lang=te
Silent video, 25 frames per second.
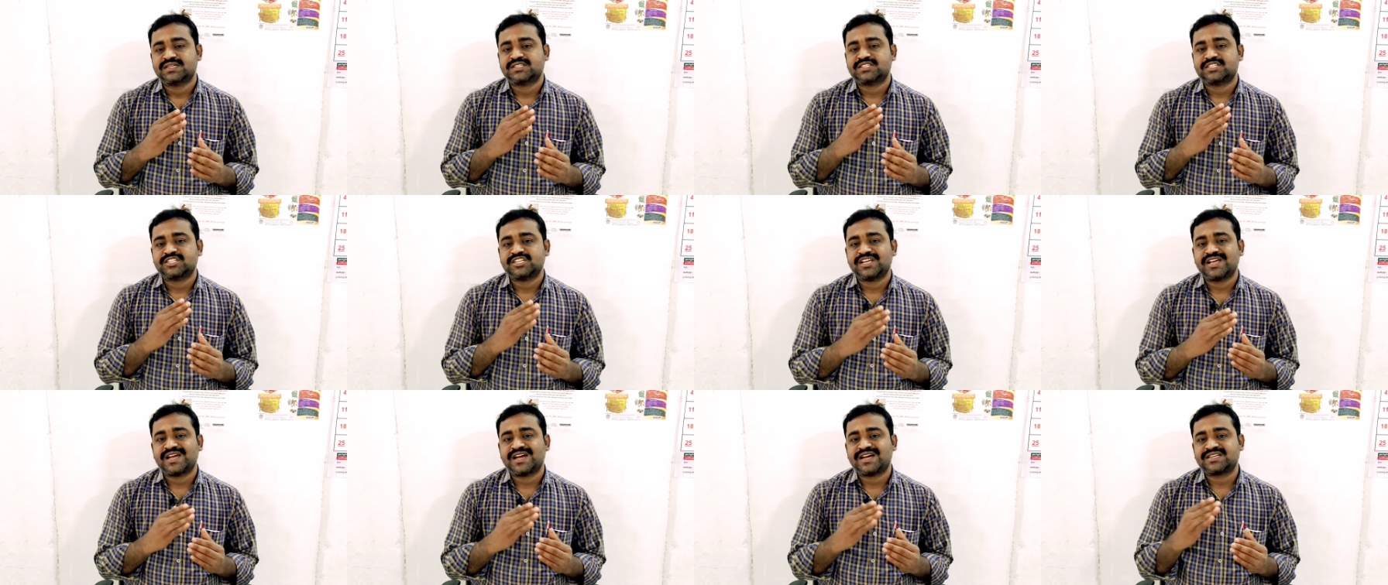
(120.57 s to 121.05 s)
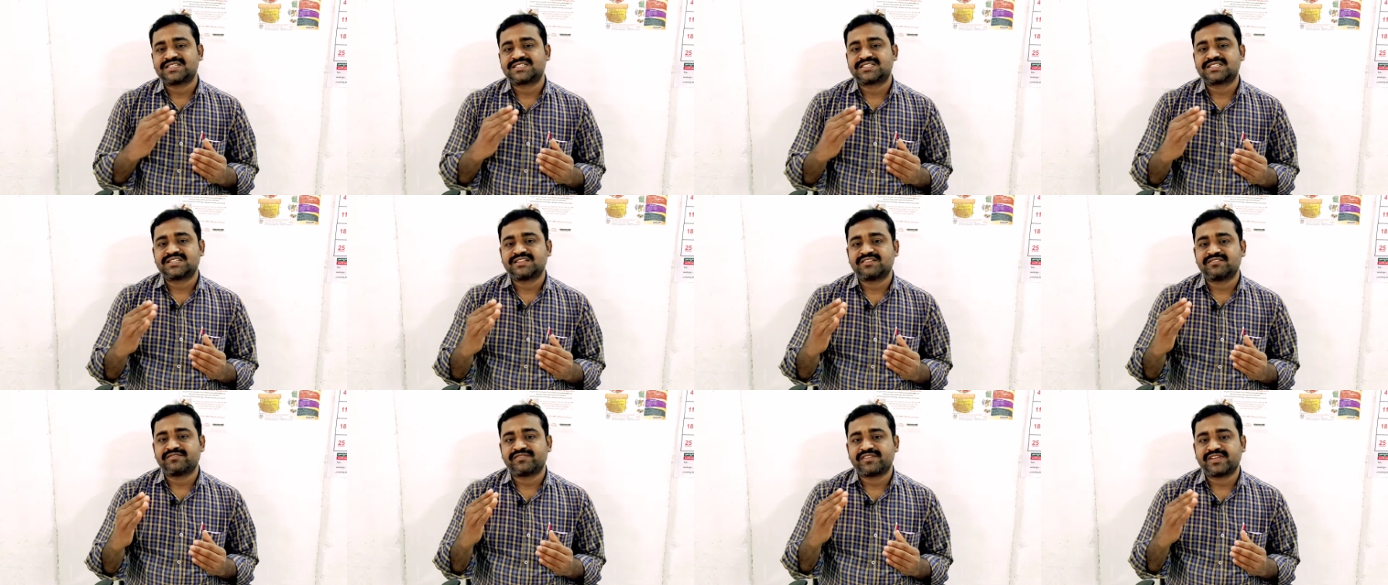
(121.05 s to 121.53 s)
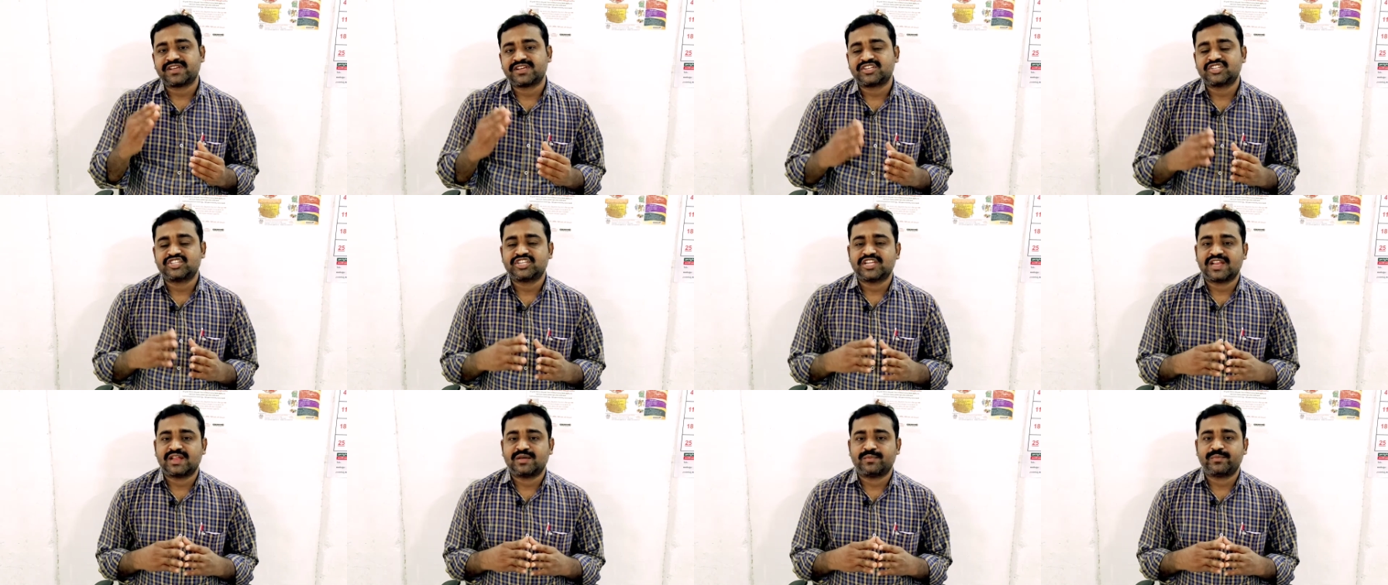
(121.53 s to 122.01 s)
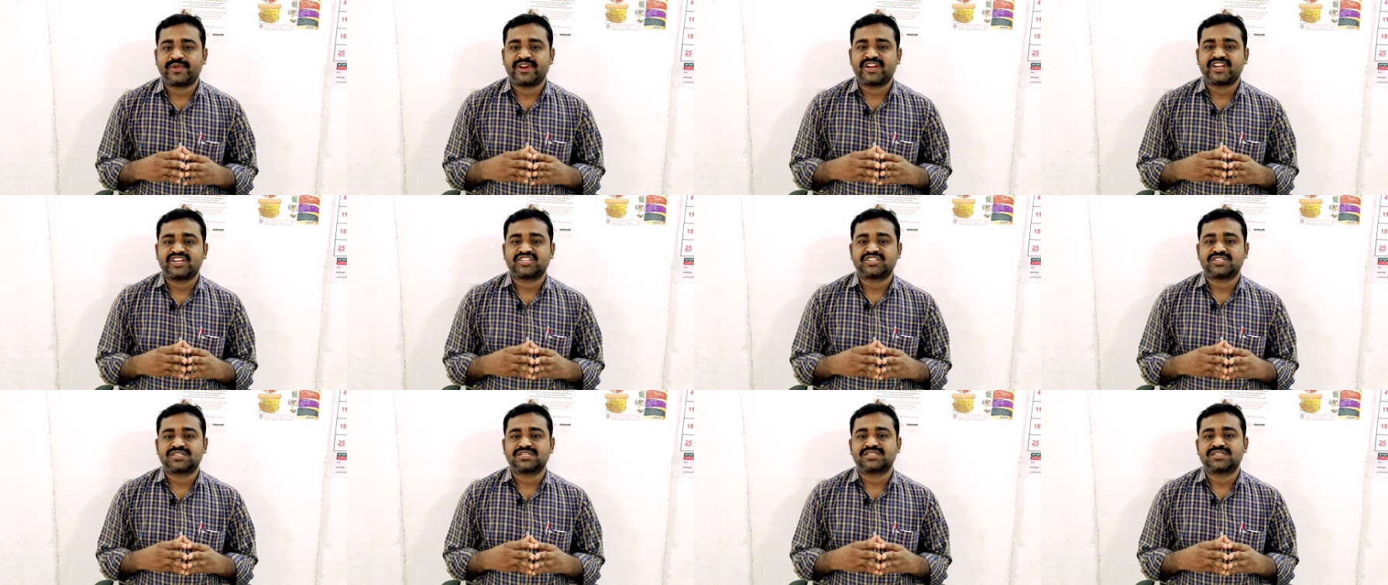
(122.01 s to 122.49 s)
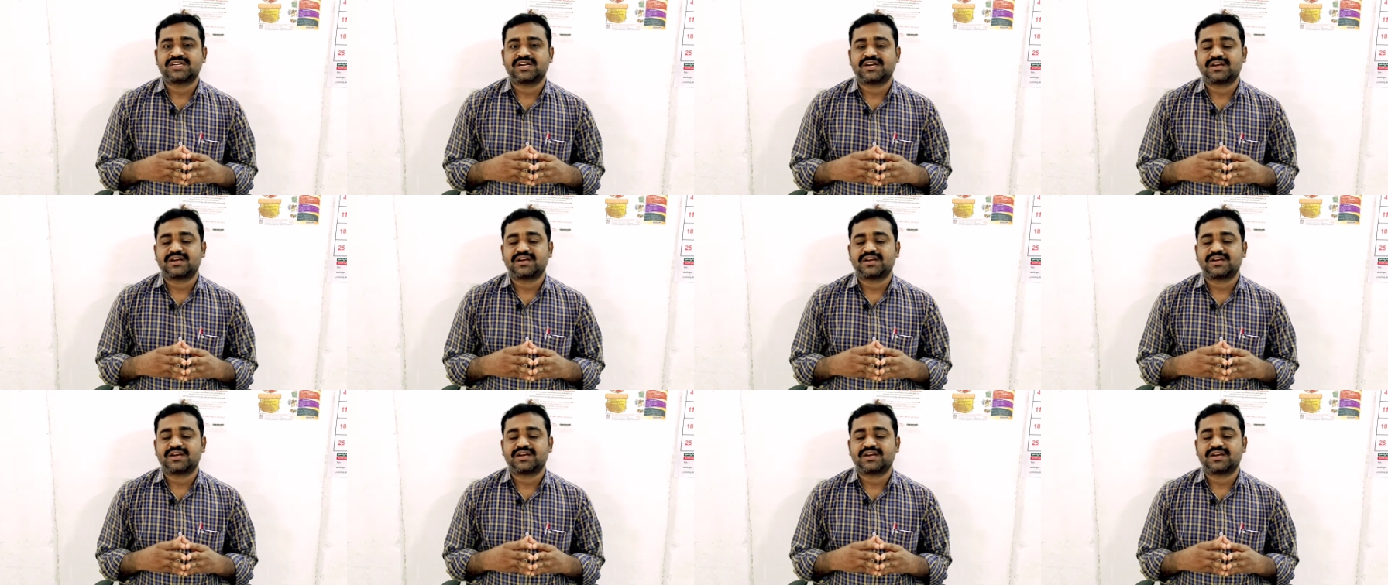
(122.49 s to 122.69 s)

సిఆర్సి వీక్ సెలబ్రేషన్స్